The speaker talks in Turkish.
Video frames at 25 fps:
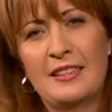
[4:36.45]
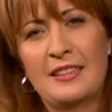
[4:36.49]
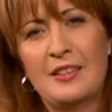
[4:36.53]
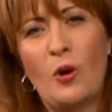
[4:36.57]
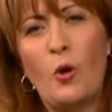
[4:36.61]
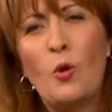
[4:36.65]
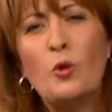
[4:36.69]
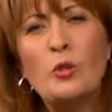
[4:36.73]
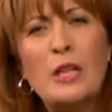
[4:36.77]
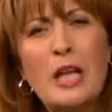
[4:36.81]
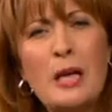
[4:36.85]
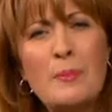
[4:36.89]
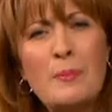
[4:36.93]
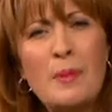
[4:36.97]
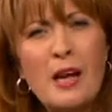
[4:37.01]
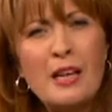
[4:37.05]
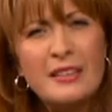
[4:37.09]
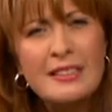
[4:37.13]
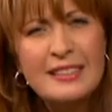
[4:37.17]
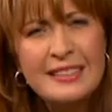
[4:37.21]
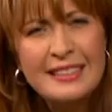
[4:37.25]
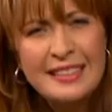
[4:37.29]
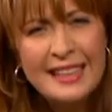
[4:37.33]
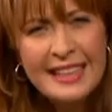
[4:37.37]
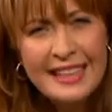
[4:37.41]

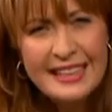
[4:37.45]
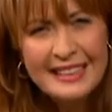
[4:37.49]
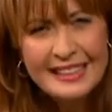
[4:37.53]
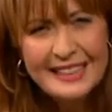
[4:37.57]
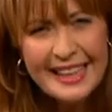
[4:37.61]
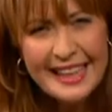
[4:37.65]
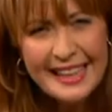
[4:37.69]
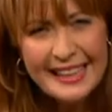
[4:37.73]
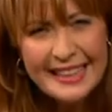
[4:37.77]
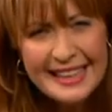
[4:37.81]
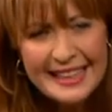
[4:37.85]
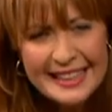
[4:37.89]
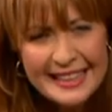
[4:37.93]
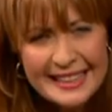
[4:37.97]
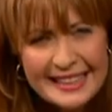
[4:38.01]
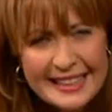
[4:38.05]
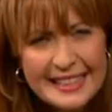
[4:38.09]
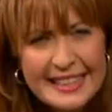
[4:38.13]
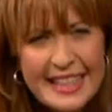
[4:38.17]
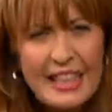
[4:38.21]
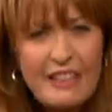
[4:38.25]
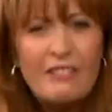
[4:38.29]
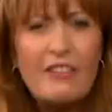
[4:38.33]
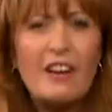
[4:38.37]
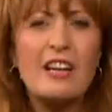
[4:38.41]
Olamaz dediğiniz
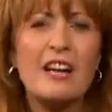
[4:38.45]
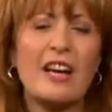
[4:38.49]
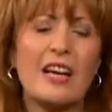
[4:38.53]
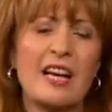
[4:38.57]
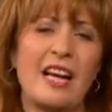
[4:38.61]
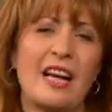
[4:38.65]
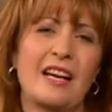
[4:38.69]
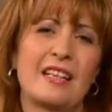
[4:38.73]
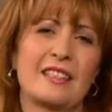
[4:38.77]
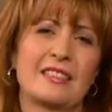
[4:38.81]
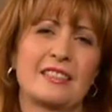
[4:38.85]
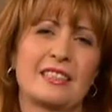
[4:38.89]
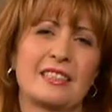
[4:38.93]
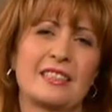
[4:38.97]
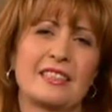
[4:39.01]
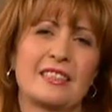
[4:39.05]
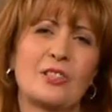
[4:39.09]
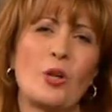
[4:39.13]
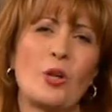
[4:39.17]
ne var hayatınızda?